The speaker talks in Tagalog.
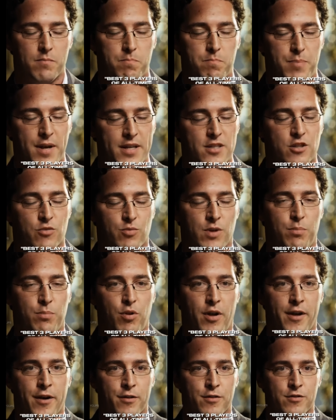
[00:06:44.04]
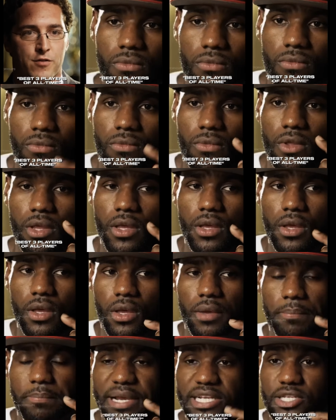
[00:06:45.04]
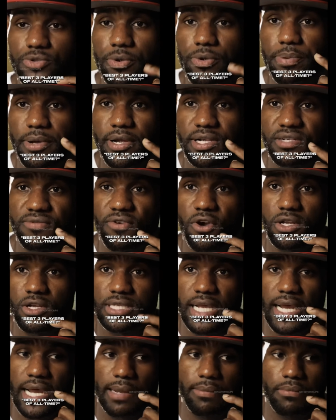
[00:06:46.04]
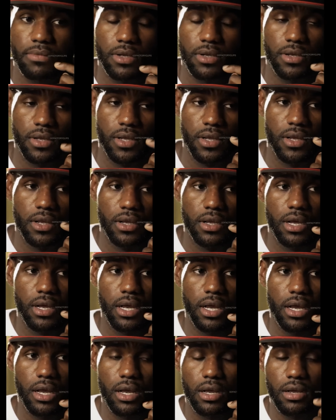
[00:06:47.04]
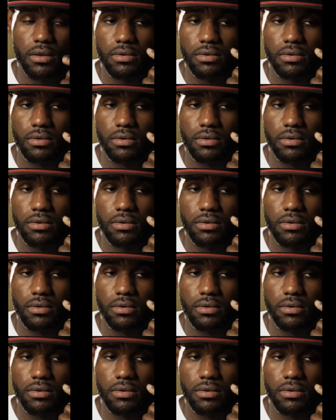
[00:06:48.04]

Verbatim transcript: Best three players of all time. Best three players yeah. of all time? Yeah. Uh,